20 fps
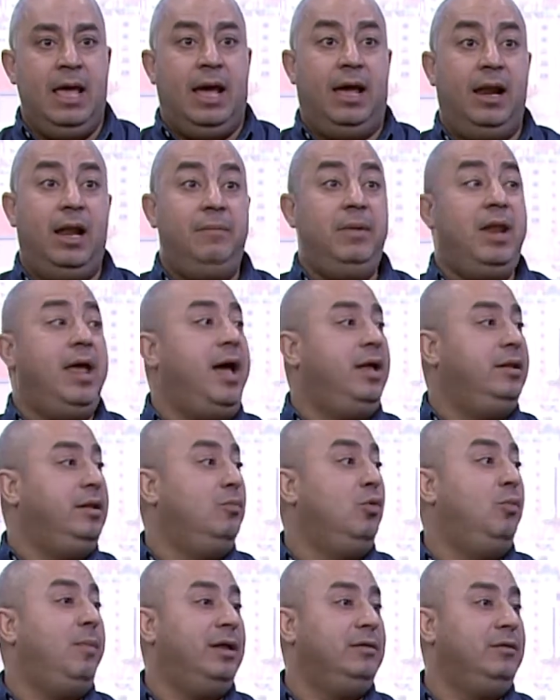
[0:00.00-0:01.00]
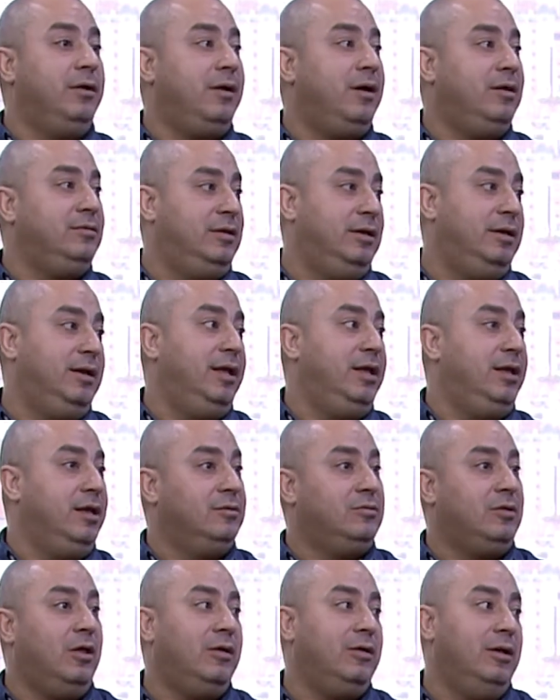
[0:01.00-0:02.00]
هلا من احد المبادرات اللي هي
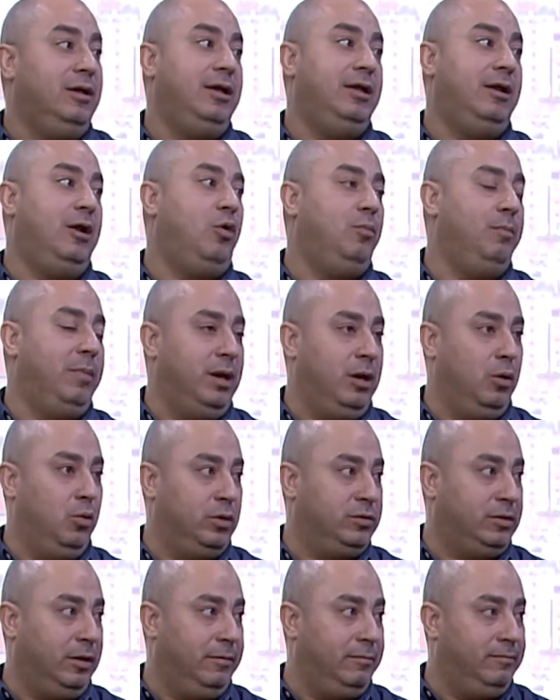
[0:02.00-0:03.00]
طاقيه لعمال الوطن